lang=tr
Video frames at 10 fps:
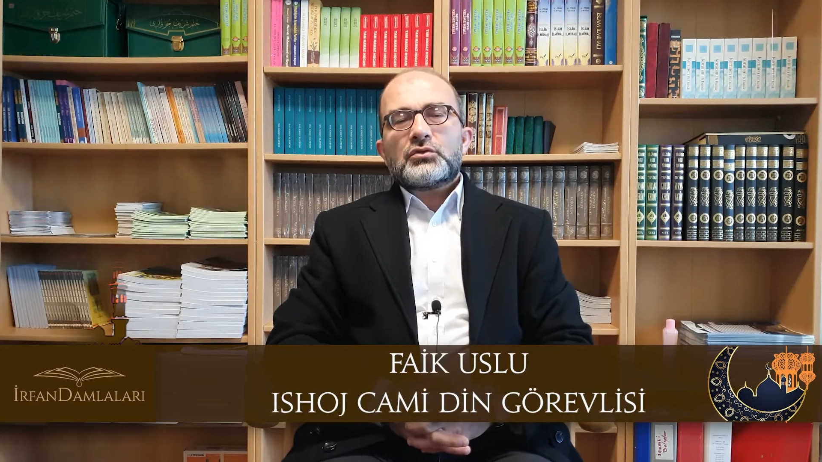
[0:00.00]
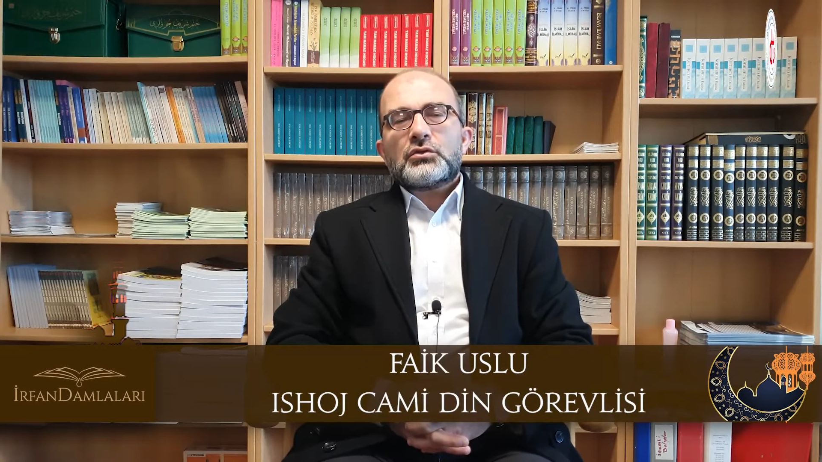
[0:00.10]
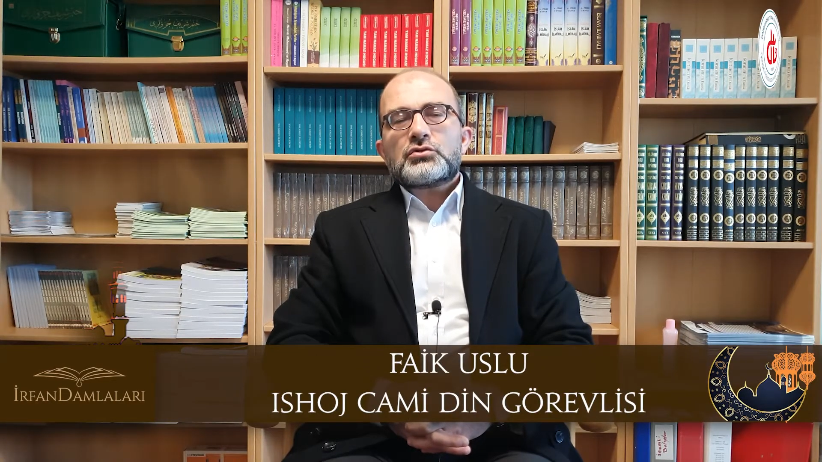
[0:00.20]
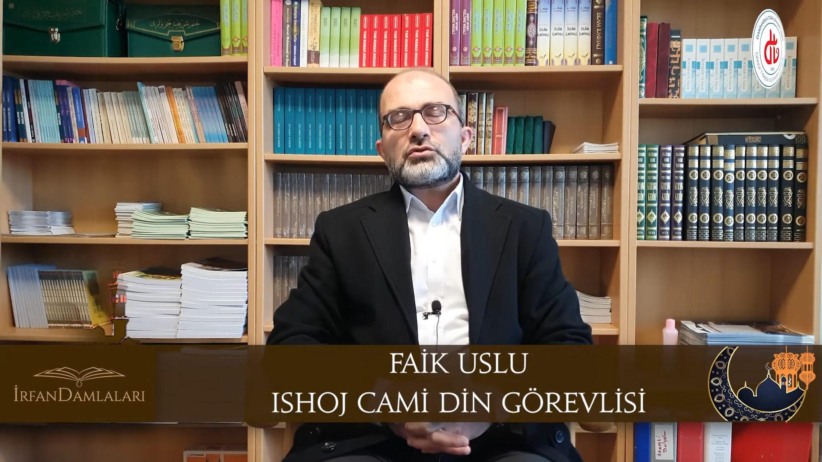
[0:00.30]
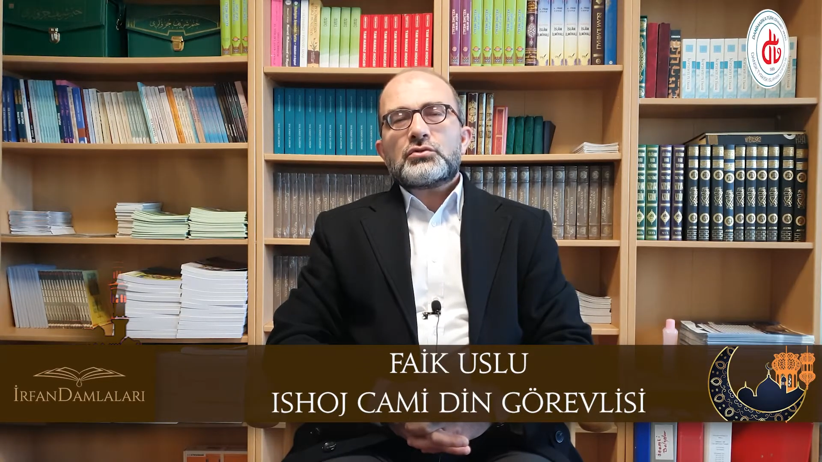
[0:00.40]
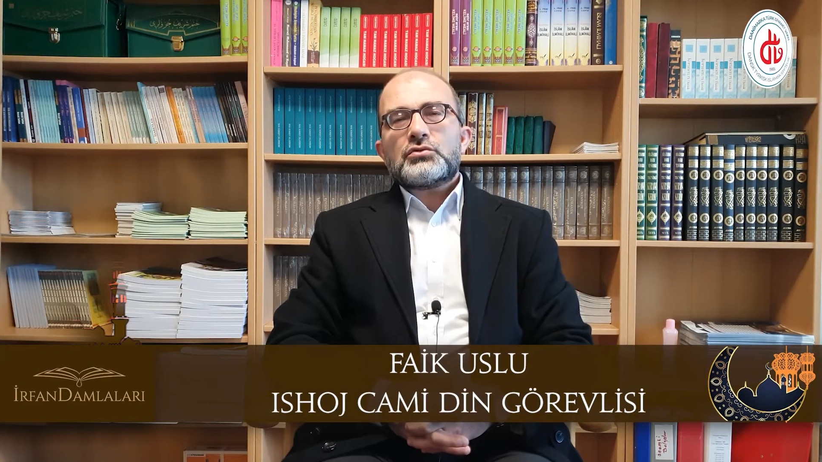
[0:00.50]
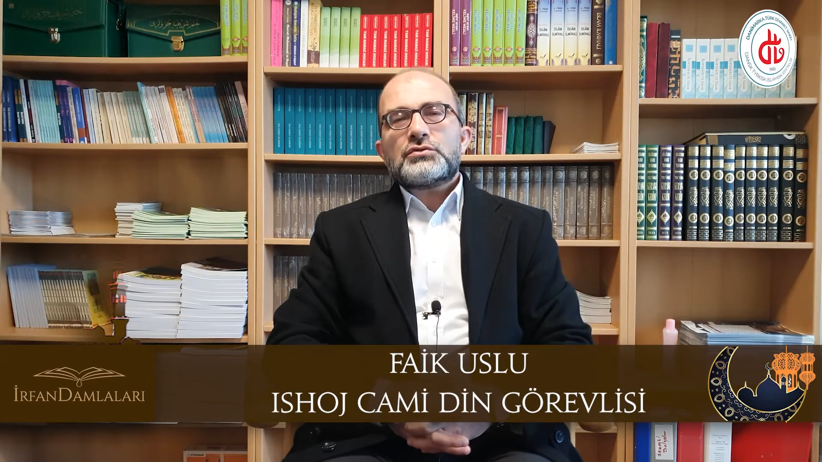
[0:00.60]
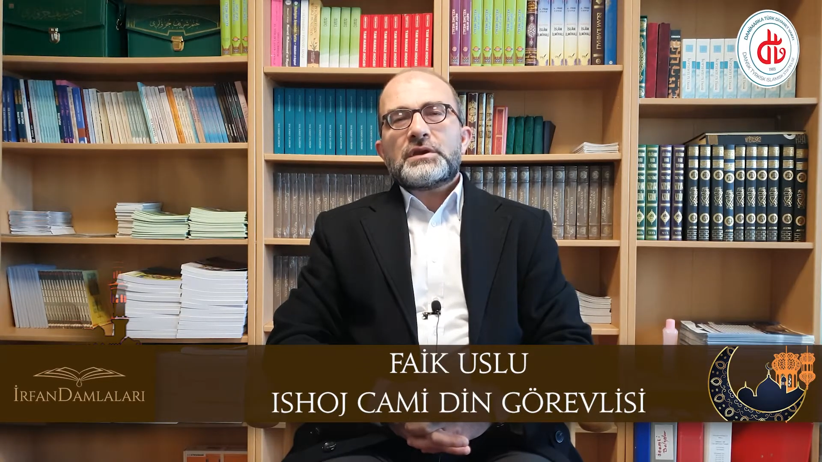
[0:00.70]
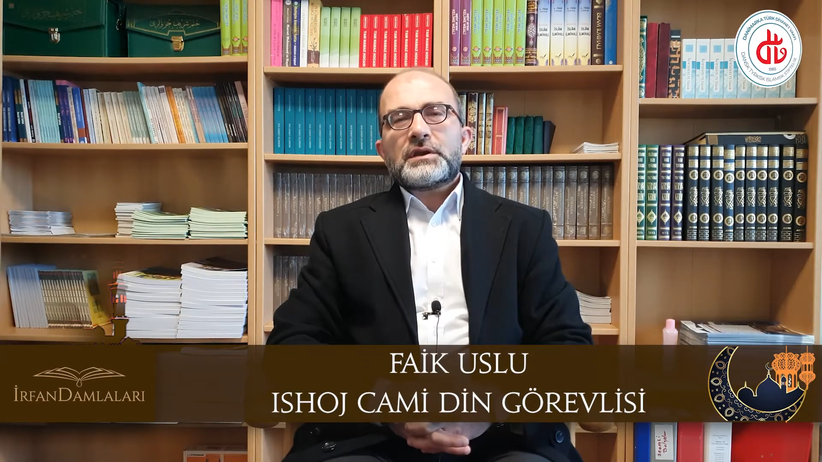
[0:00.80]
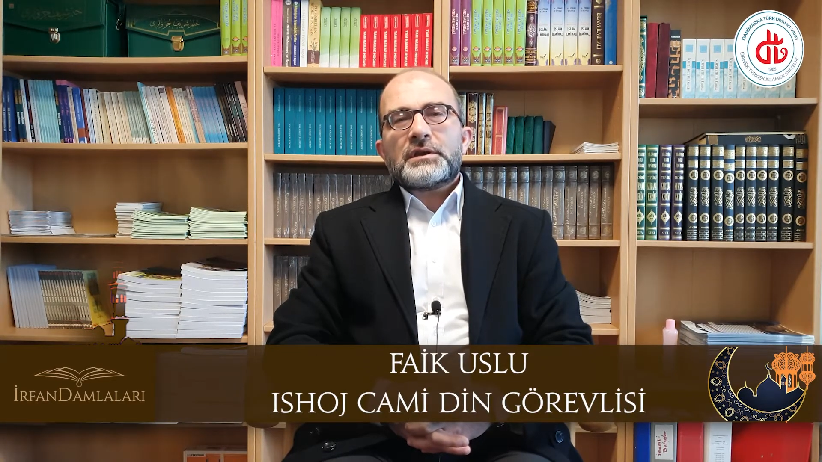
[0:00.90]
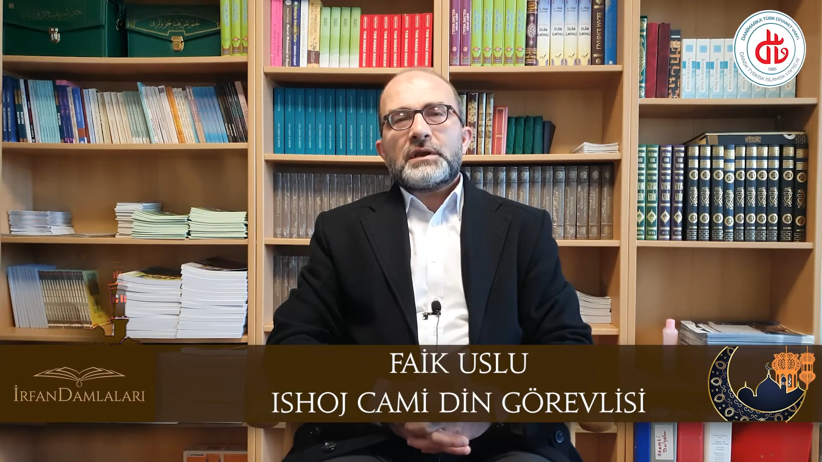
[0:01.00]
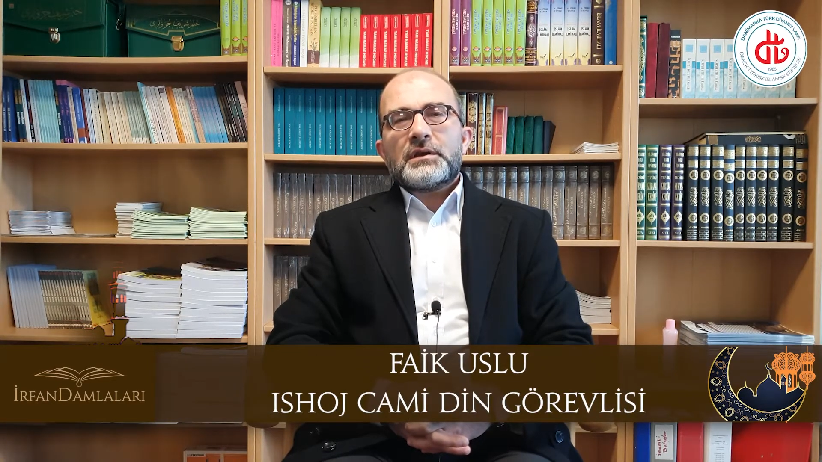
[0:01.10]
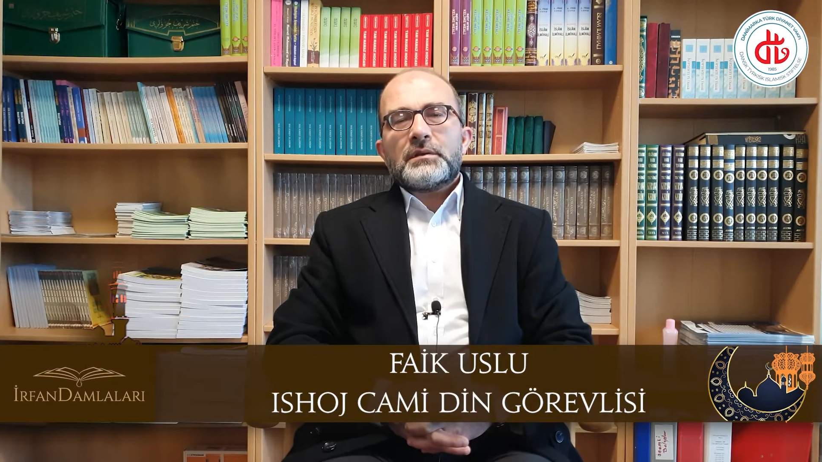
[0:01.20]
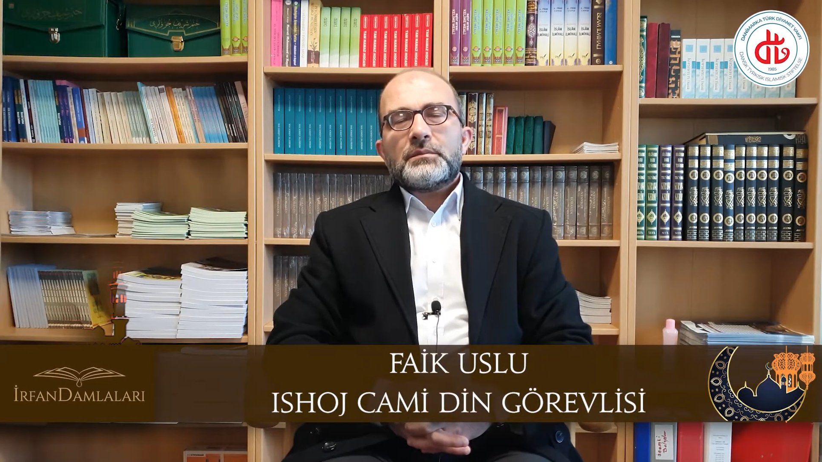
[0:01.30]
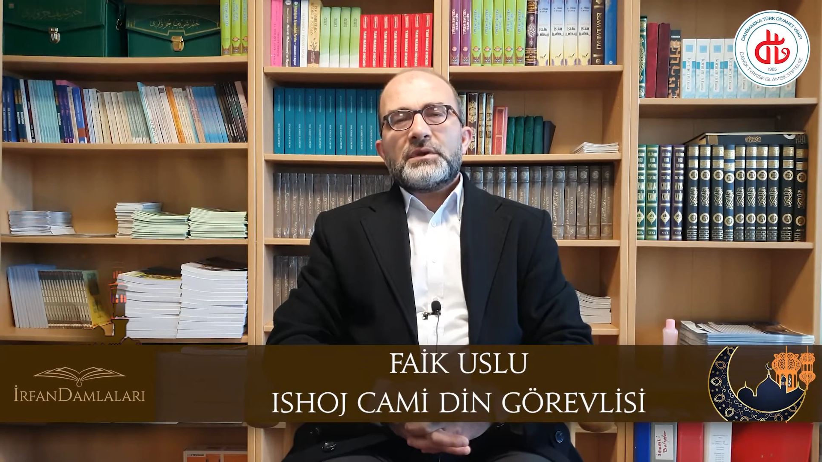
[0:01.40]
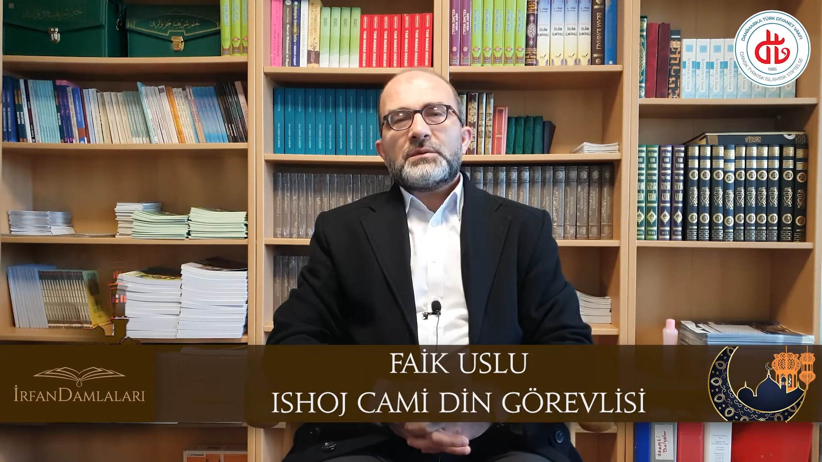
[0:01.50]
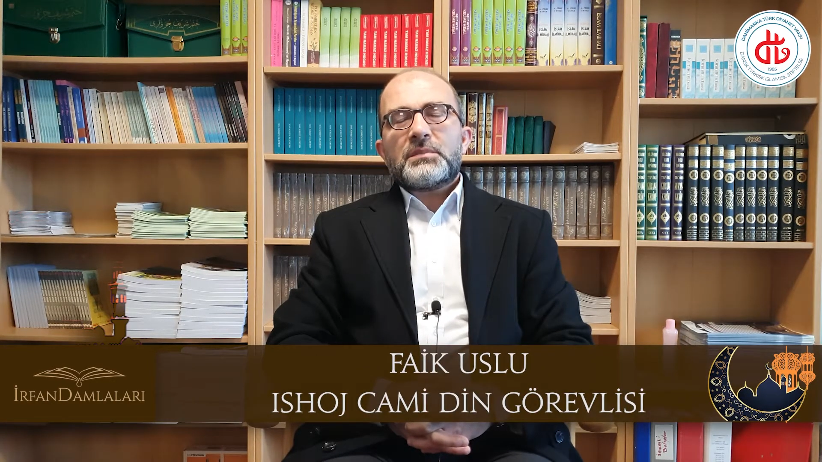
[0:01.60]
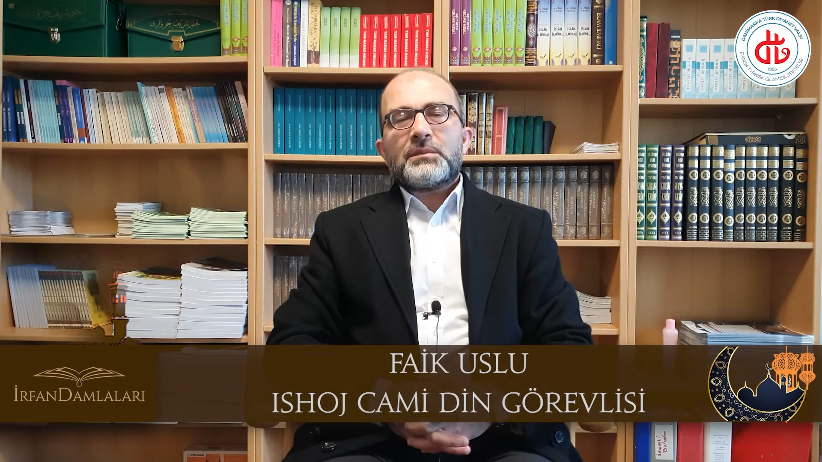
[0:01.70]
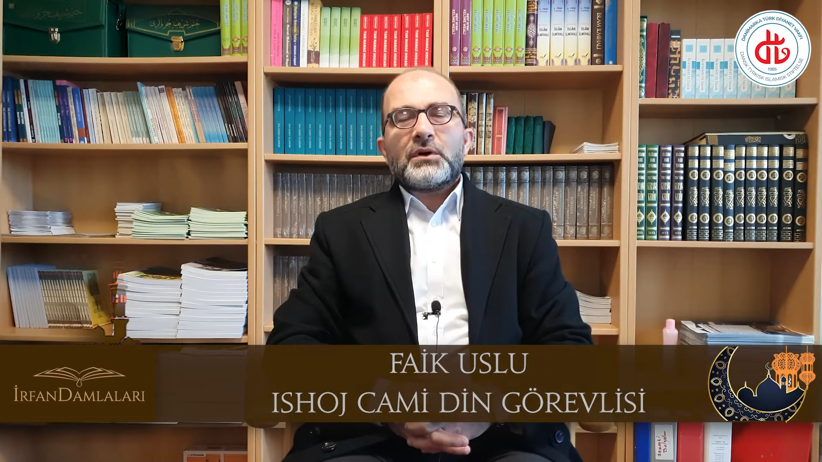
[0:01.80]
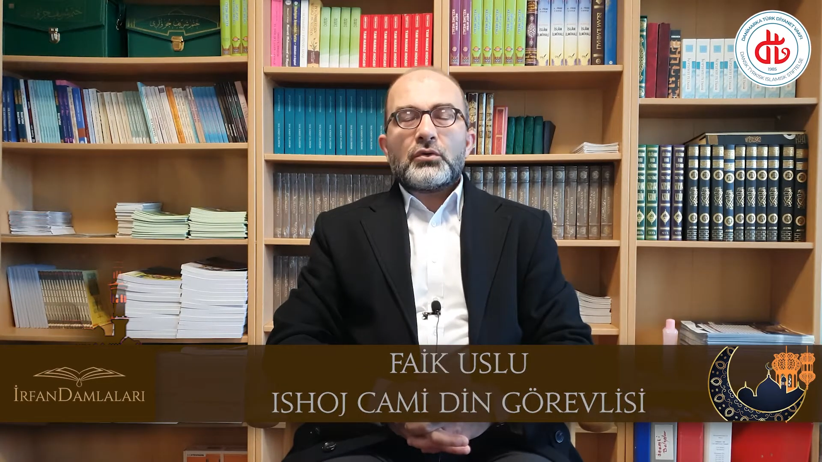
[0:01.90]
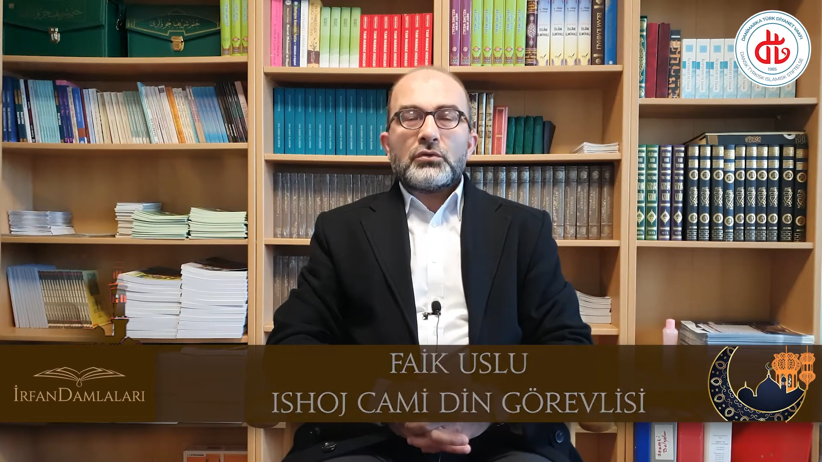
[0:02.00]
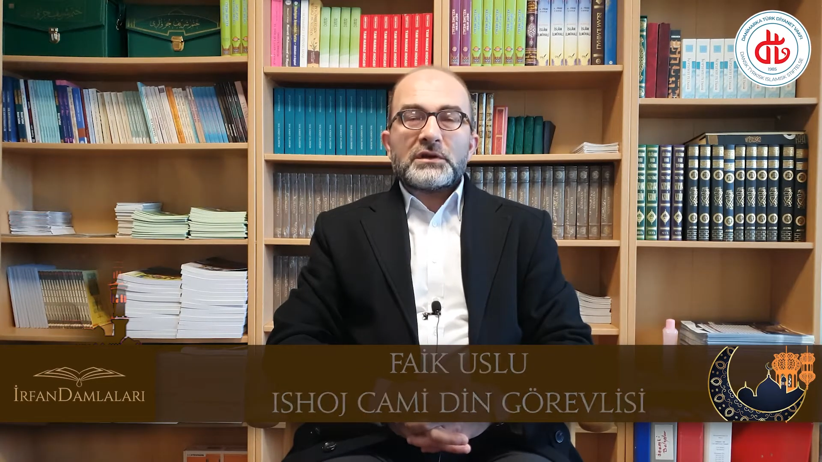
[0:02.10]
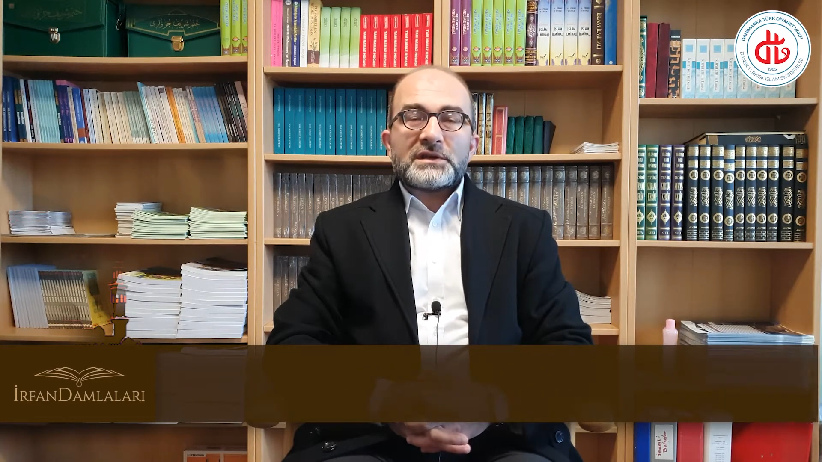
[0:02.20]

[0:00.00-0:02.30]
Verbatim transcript: dostluk üzerine bir baba oğul